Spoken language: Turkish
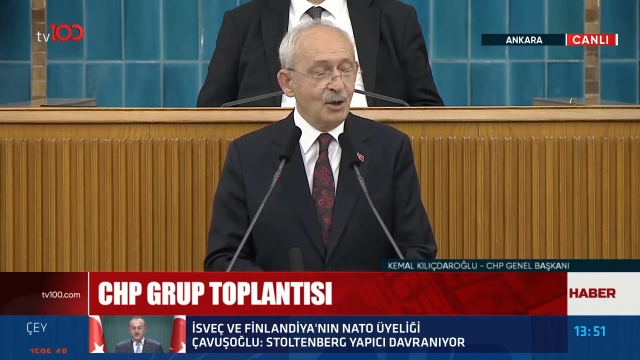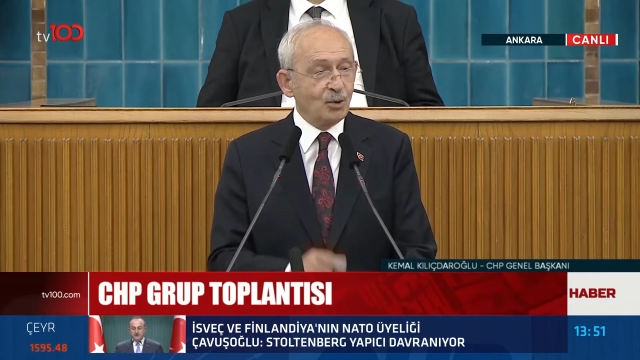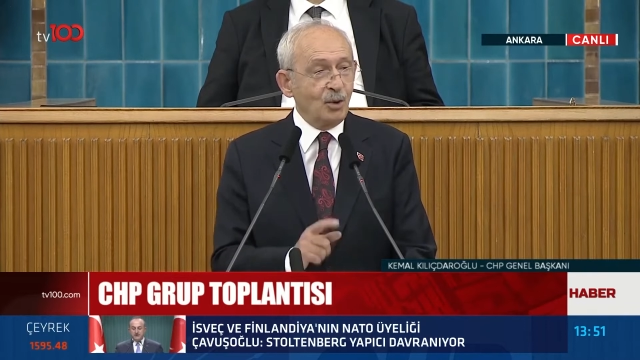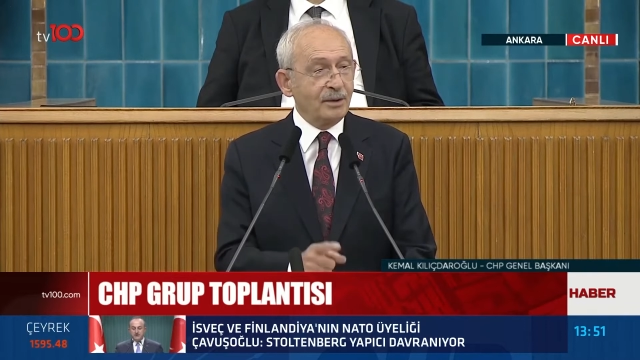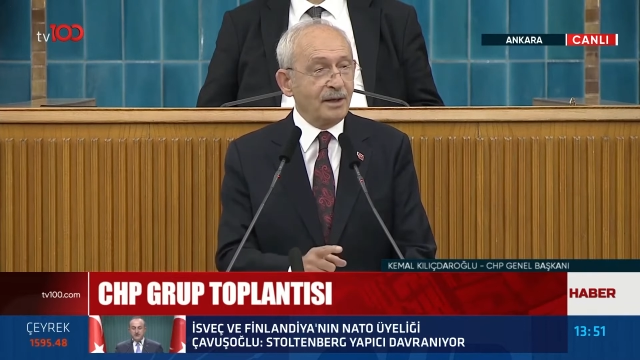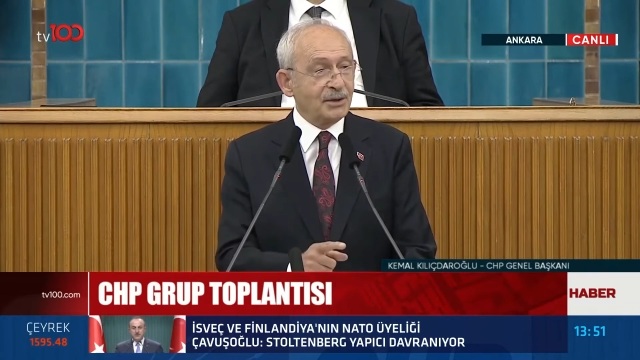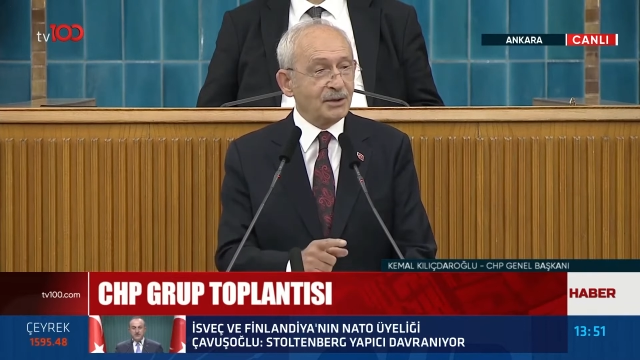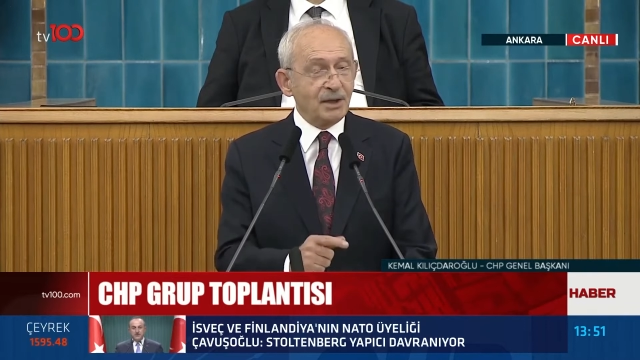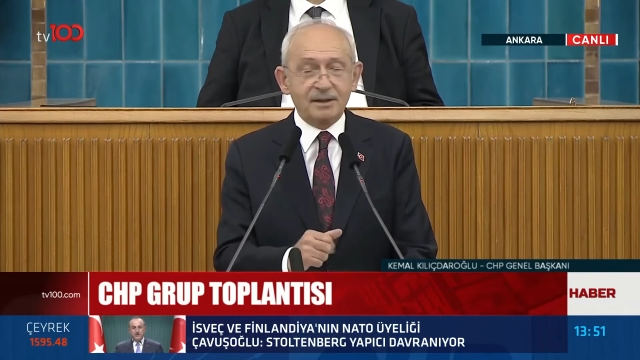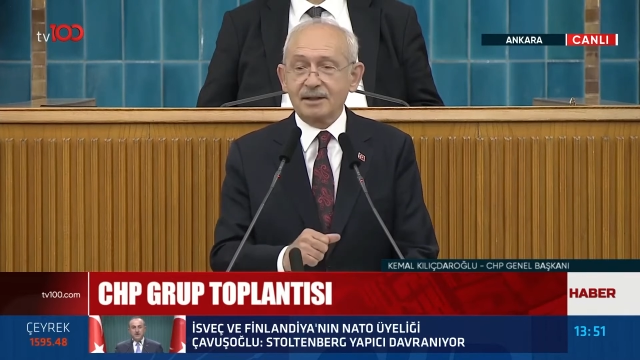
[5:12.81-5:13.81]
Tonlarca
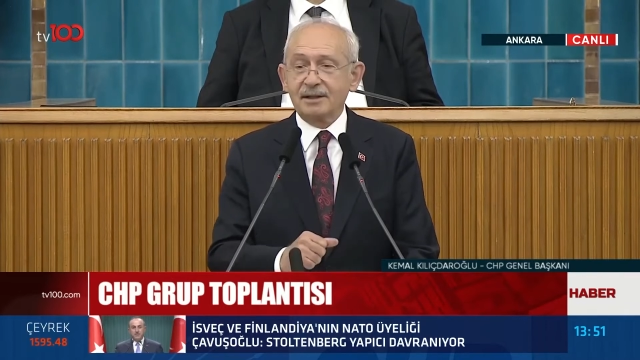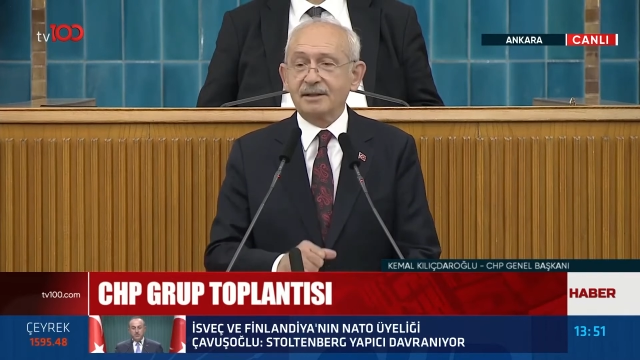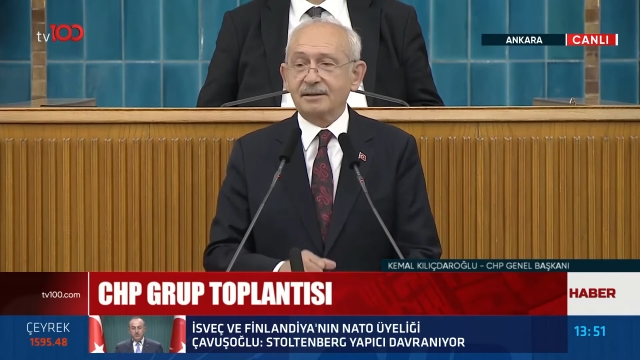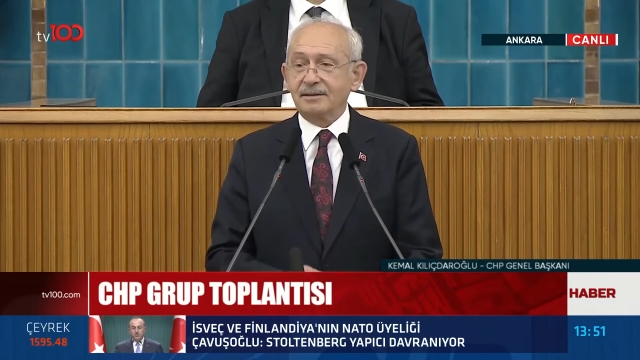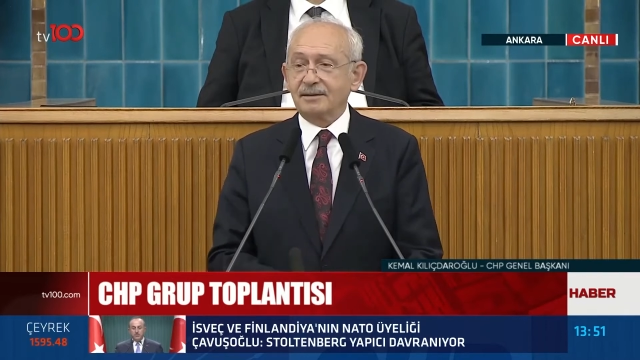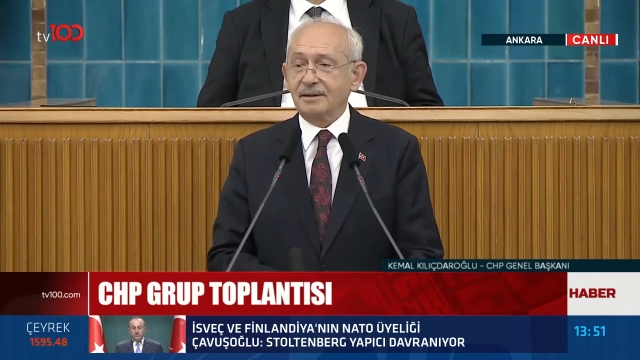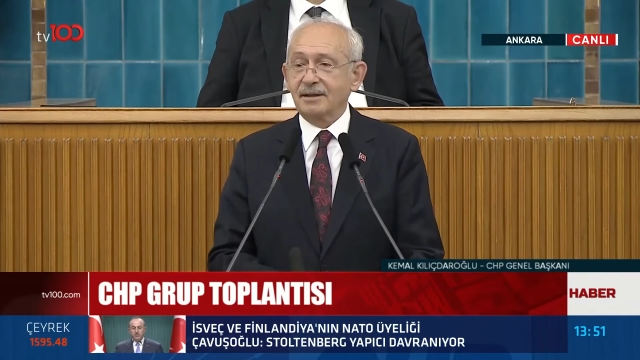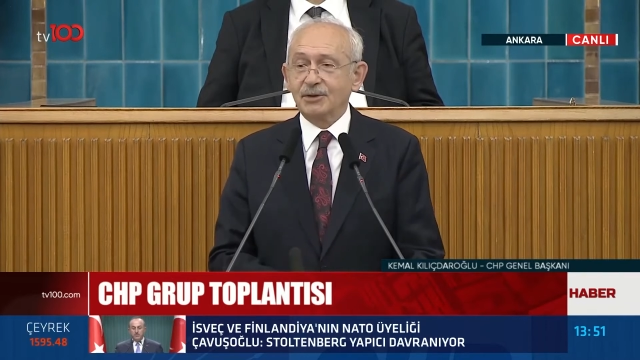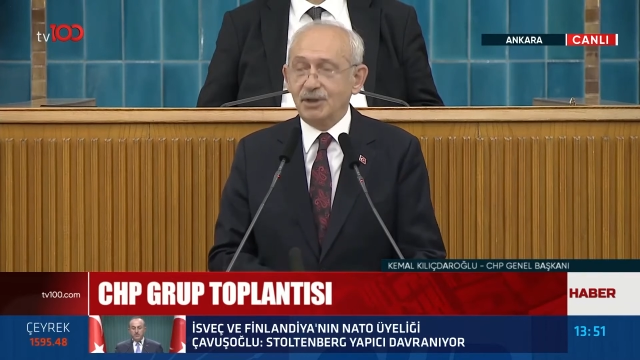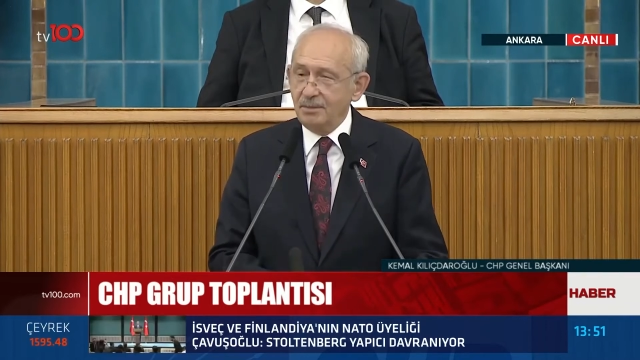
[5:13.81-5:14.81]
şekeri getirdik.
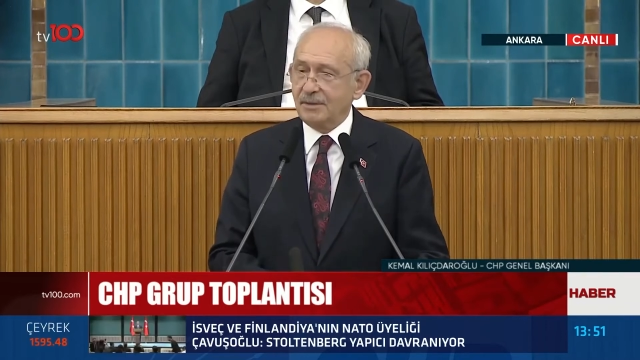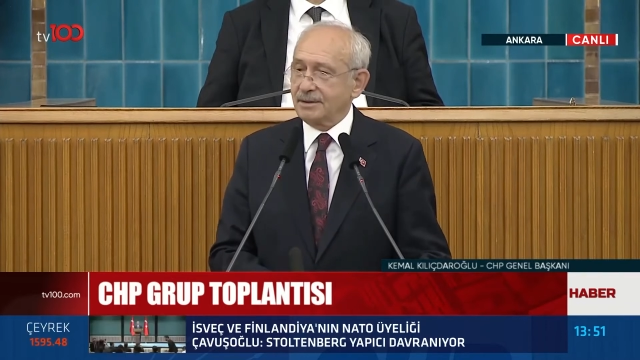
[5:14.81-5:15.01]
Kim